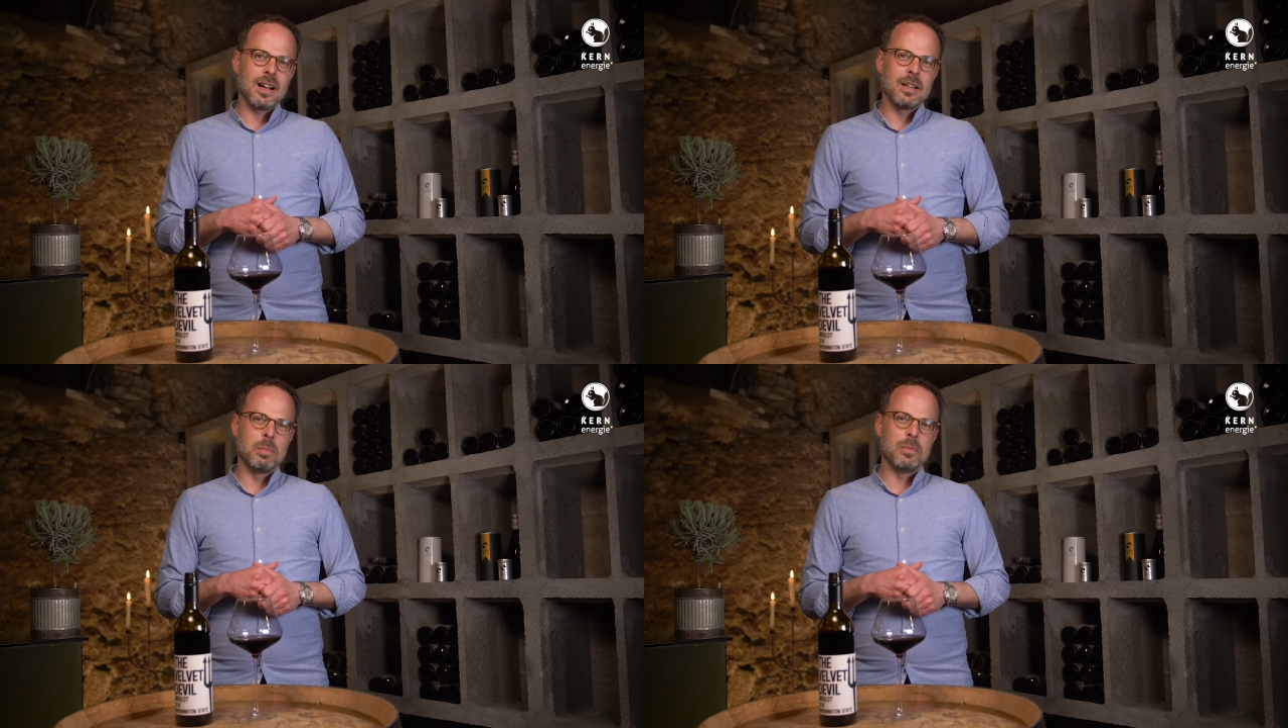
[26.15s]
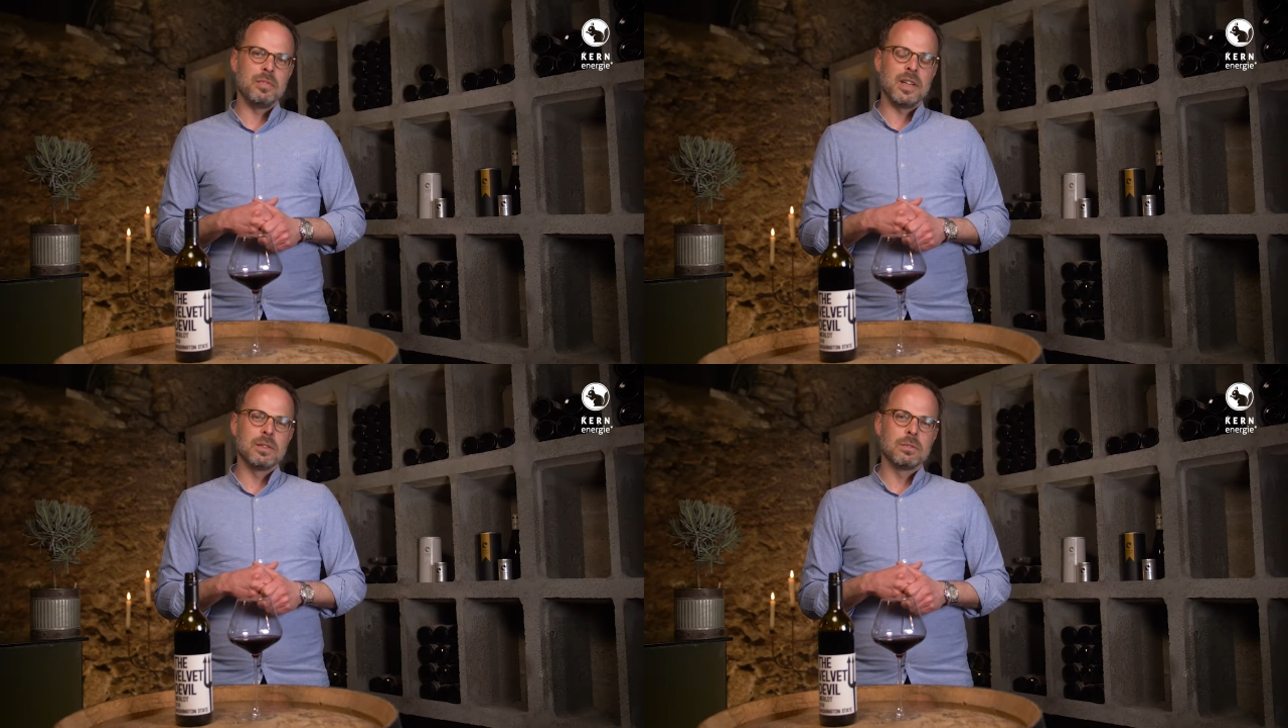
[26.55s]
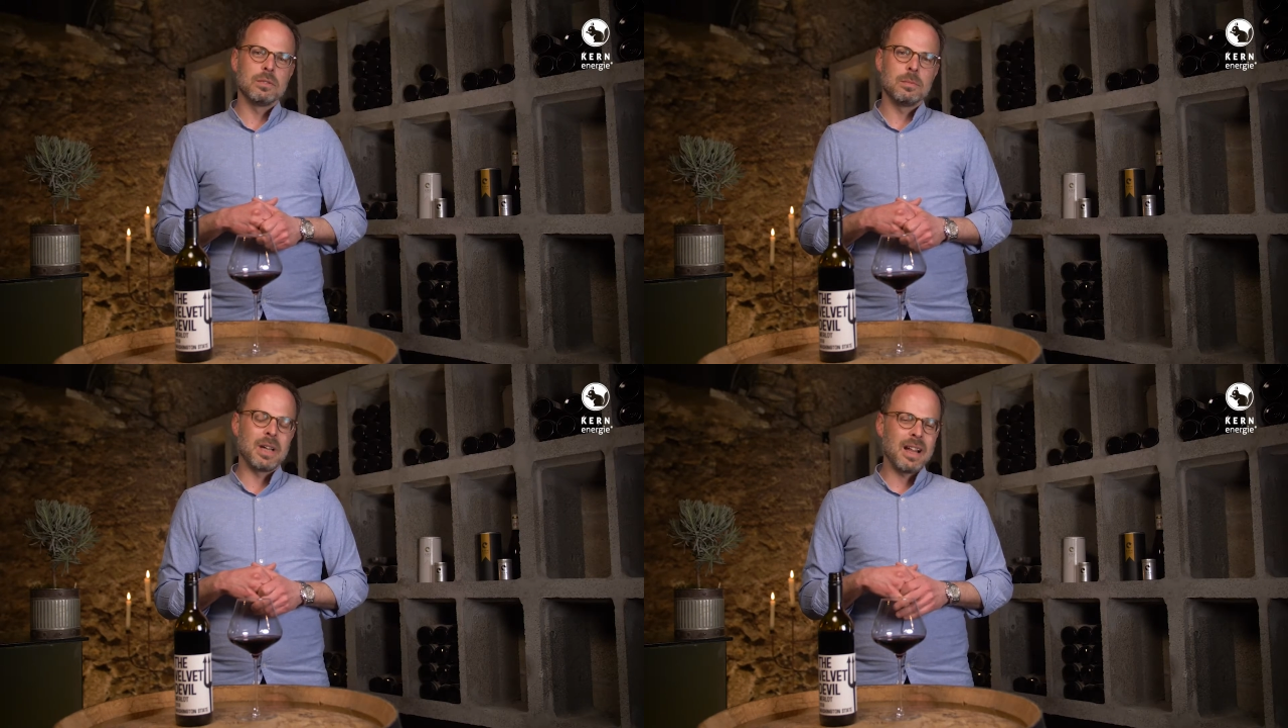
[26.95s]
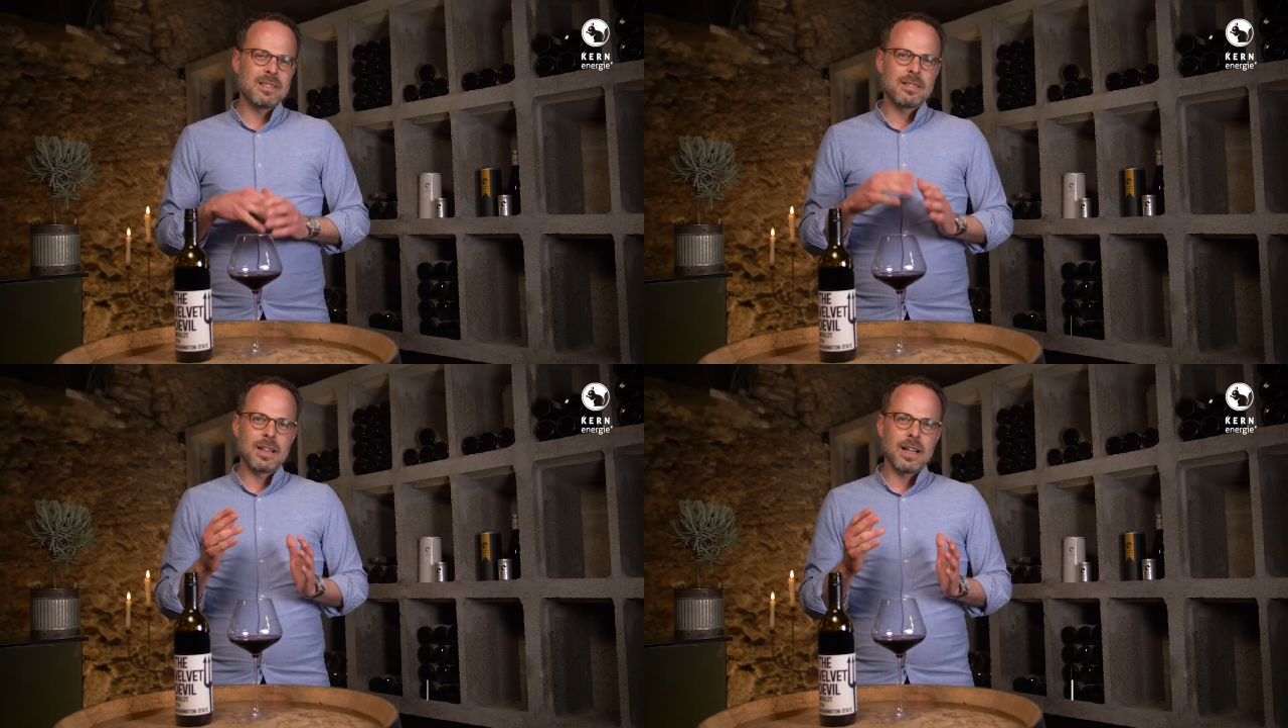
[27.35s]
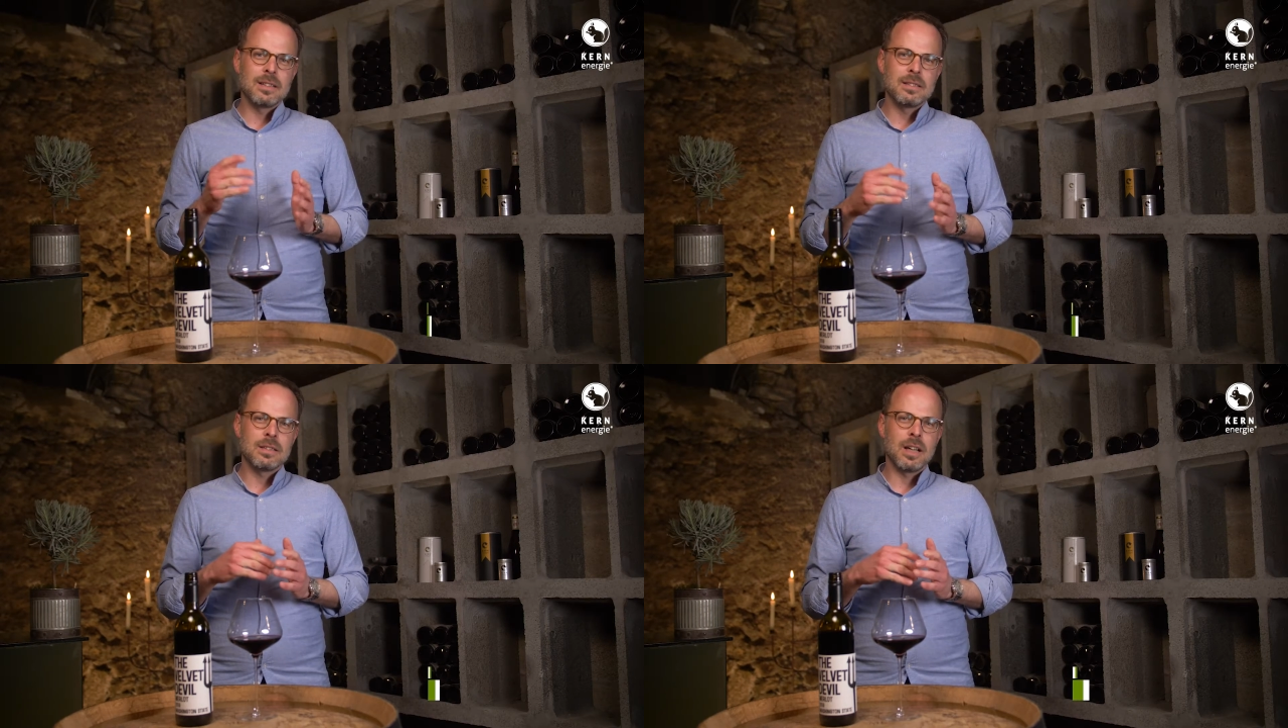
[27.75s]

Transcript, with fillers: eine Bewegung im ganzen Land,